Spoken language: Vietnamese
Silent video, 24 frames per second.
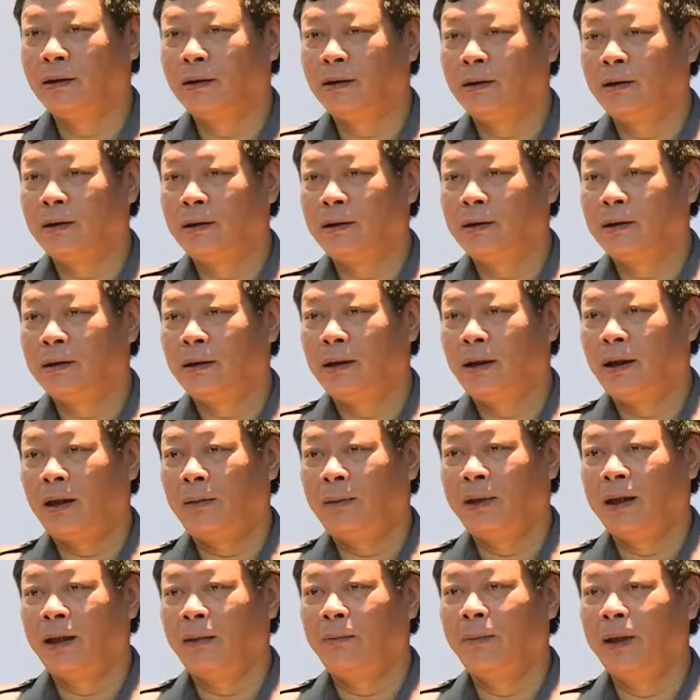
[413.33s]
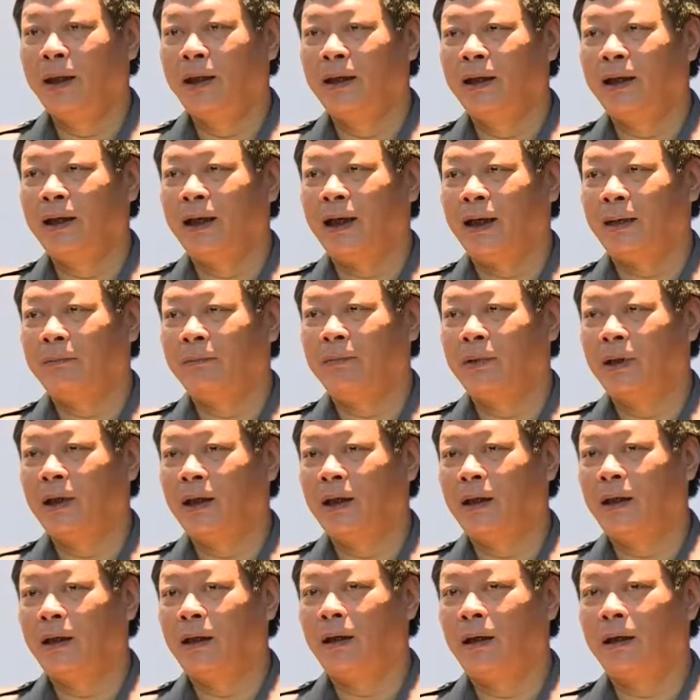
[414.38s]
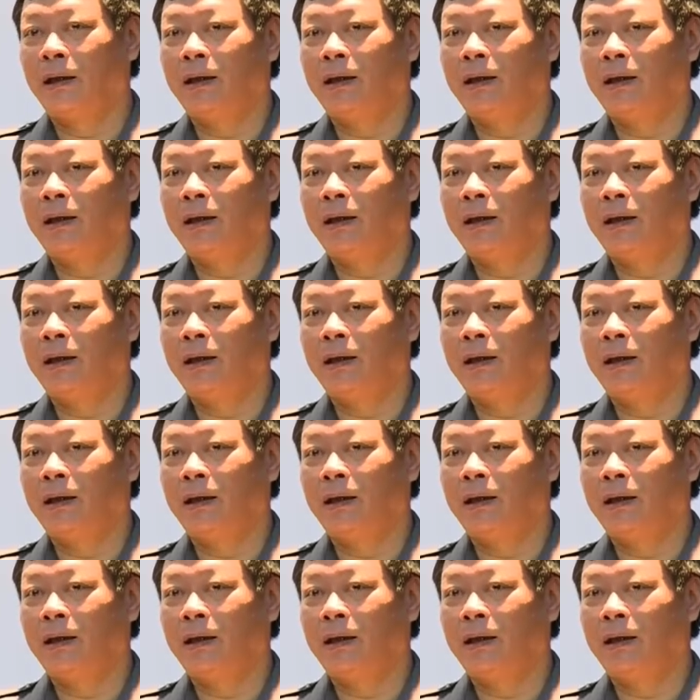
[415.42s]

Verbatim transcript: trách Ủy ban Nhân dân tỉnh Nguyễn Văn Trúc nhấn mạnh,